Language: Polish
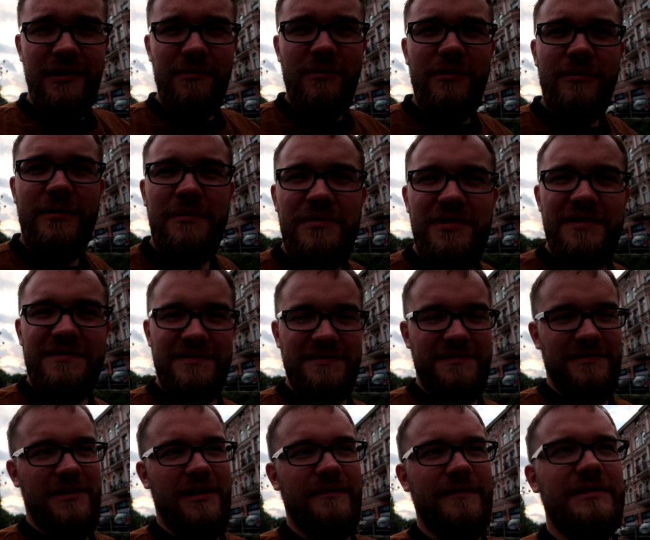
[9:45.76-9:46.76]
Nie mogłem się
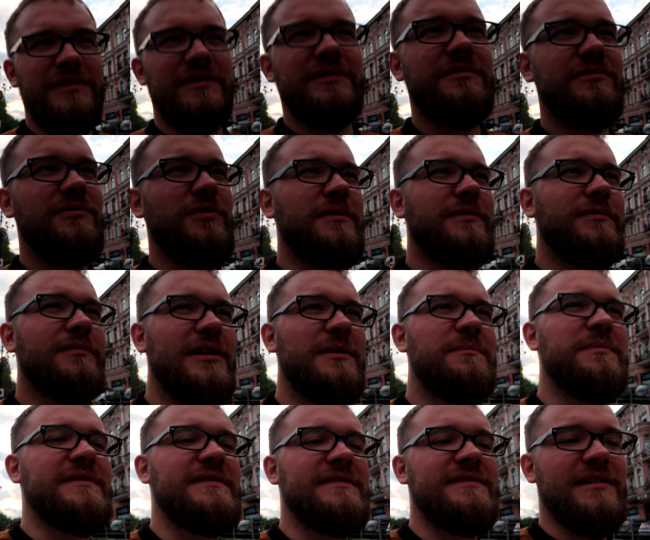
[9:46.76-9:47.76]
zdecydować, do której
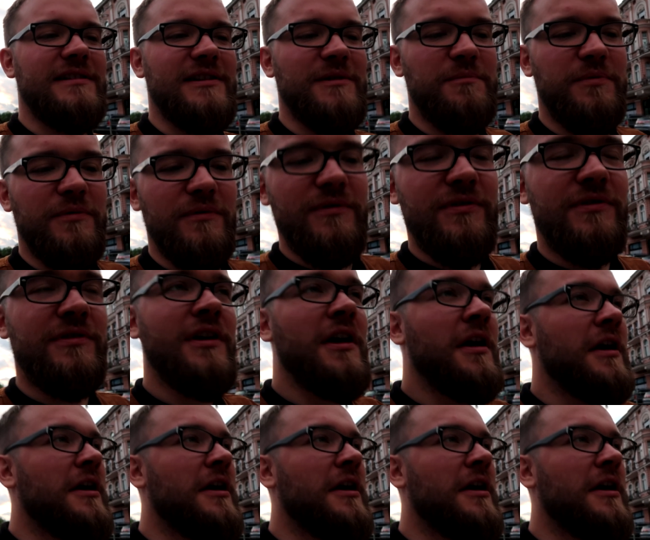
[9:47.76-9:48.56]
pizzerii pójść.